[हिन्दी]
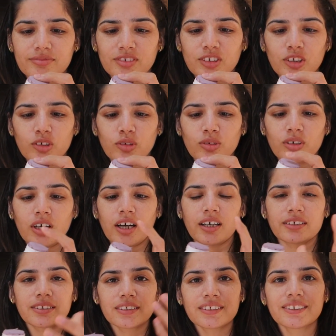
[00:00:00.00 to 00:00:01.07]
चलो
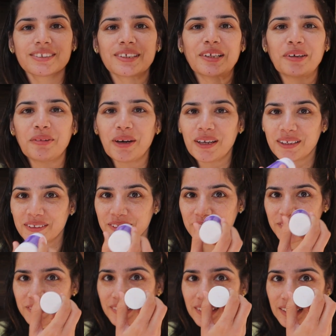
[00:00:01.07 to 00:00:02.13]
हाथ से नीचे दबा लेती
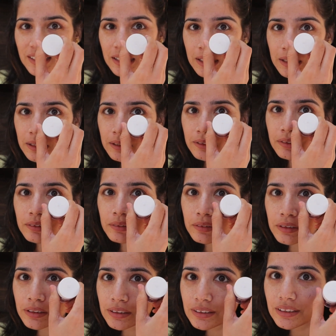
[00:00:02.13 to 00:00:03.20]
हूँ तो
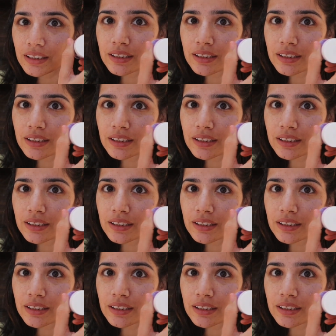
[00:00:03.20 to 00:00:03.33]
इस